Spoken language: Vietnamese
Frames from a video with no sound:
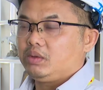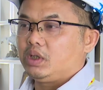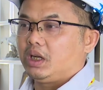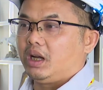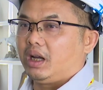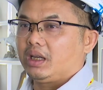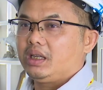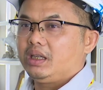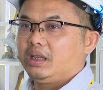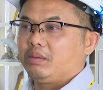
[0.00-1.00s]
như là
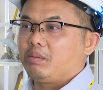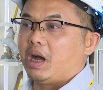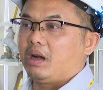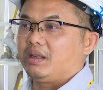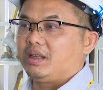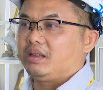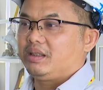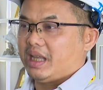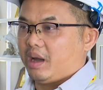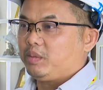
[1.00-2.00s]
cái ờ,
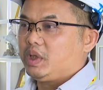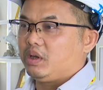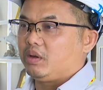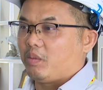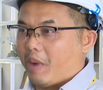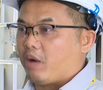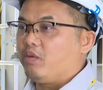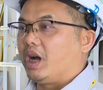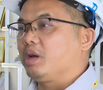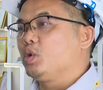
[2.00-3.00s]
giảm thiểu bảo
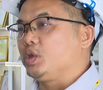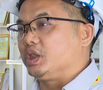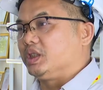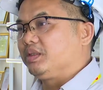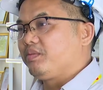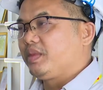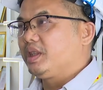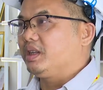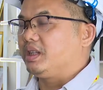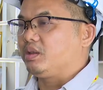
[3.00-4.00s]
vệ cái môi trường
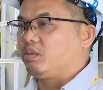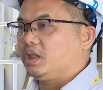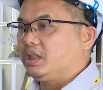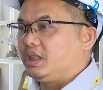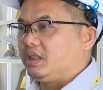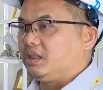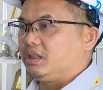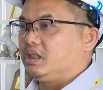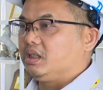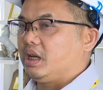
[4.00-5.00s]
thì trong đó thì
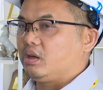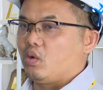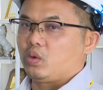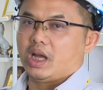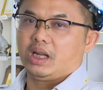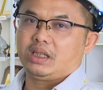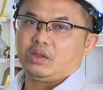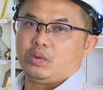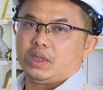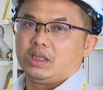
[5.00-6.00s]
như vậy cụ thể là
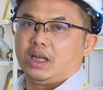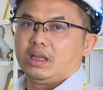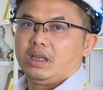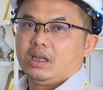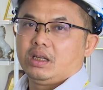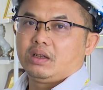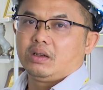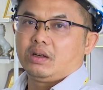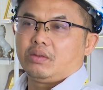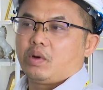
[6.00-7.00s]
dụ như là
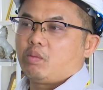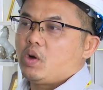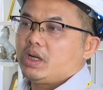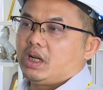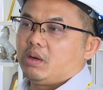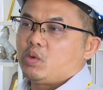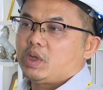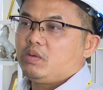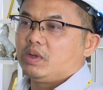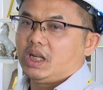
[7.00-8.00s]
ờ, phân bón
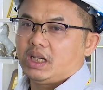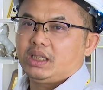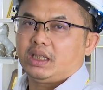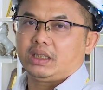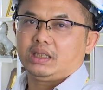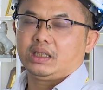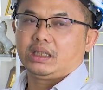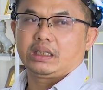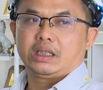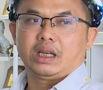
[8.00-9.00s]
N46 và lết này,
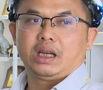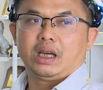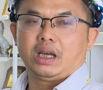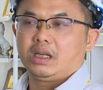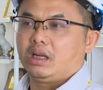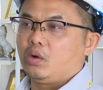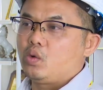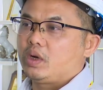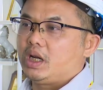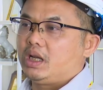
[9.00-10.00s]
cái à,
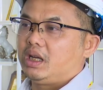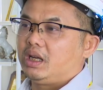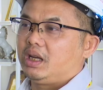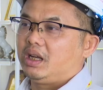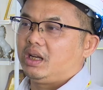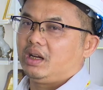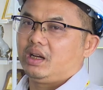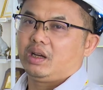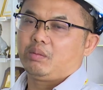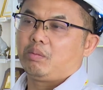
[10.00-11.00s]
ure
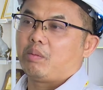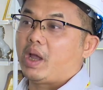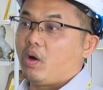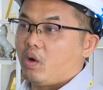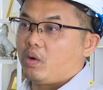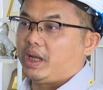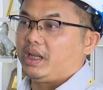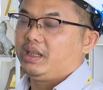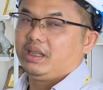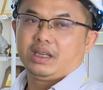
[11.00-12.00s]
à, bio này,
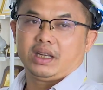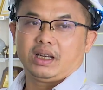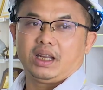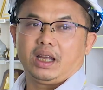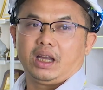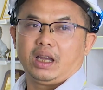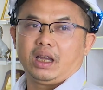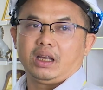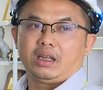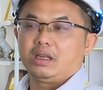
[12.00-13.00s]
hoặc
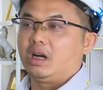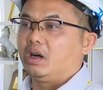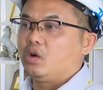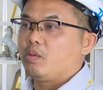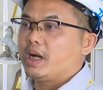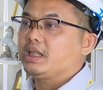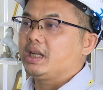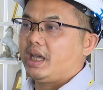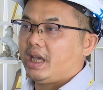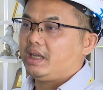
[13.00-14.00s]
là N
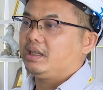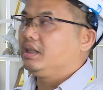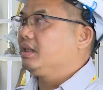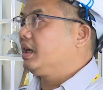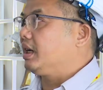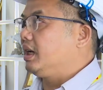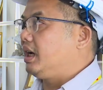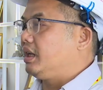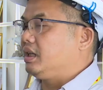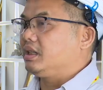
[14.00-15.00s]
HUMATE, hoặc
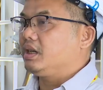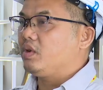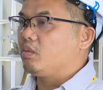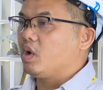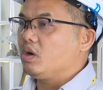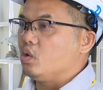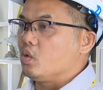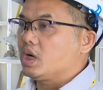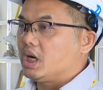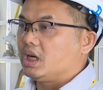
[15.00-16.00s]
là những cái phân bón
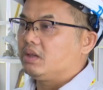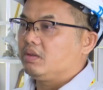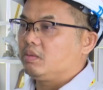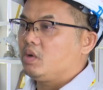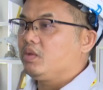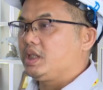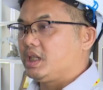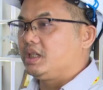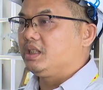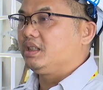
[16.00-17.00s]
hữu cơ, phân bón vi sinh